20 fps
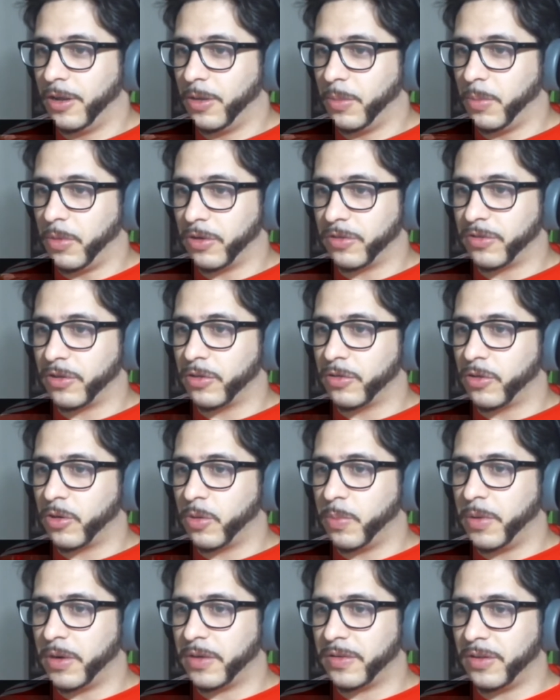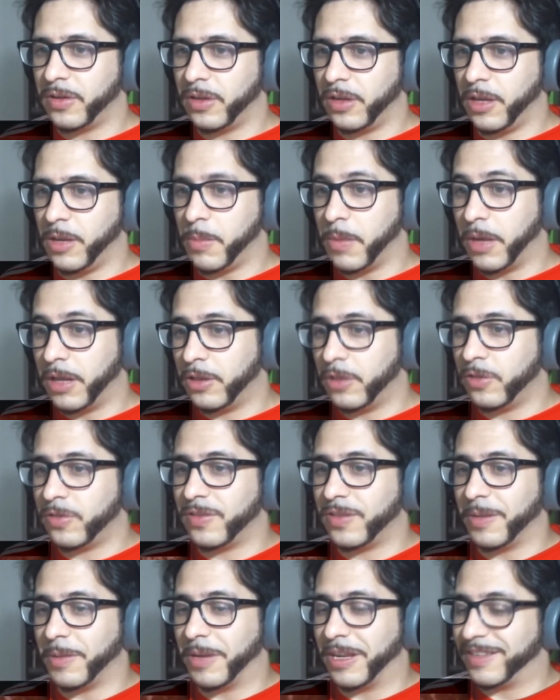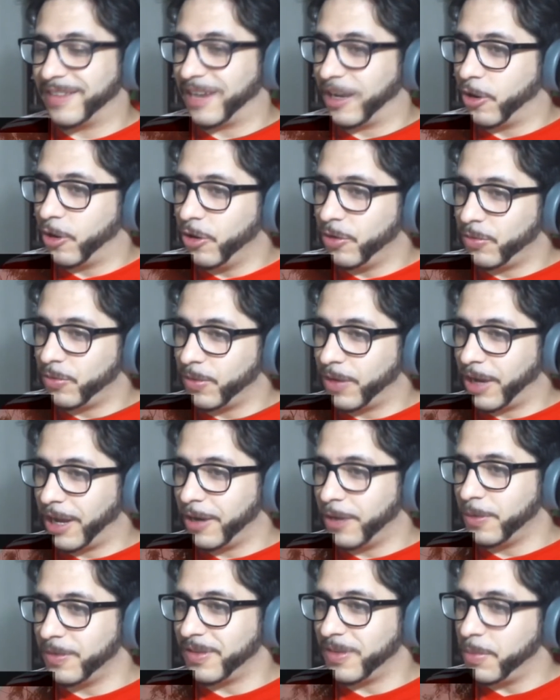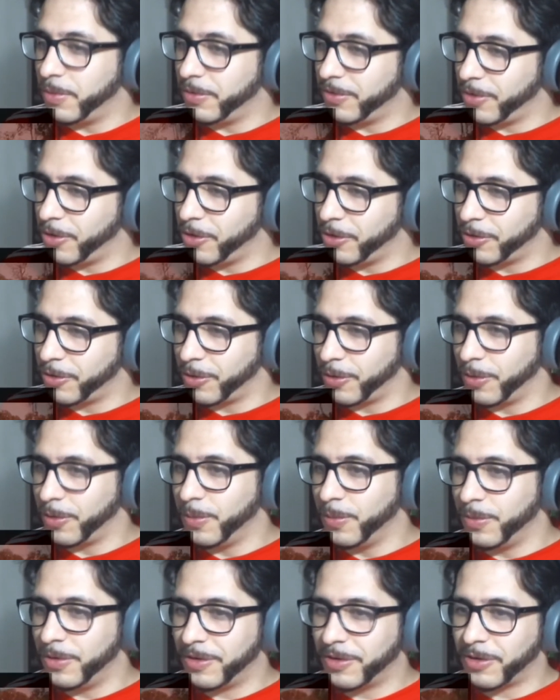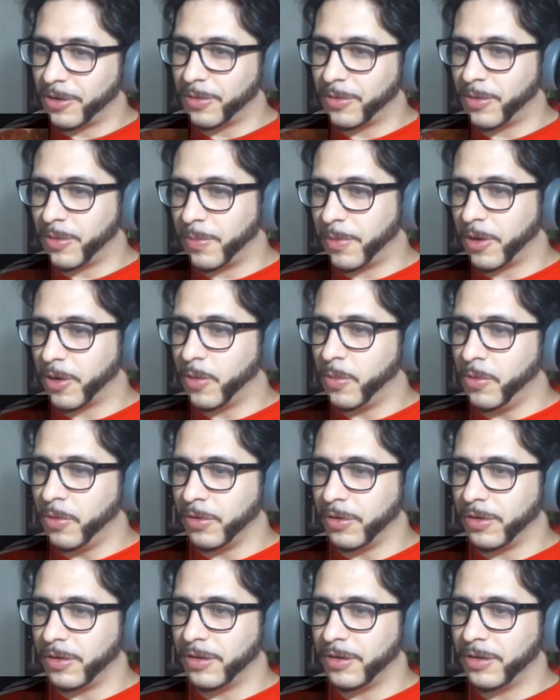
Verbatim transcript: por Stormtroopers y Mando se sacó su casco y se puso otro, de un Stormtrooper común.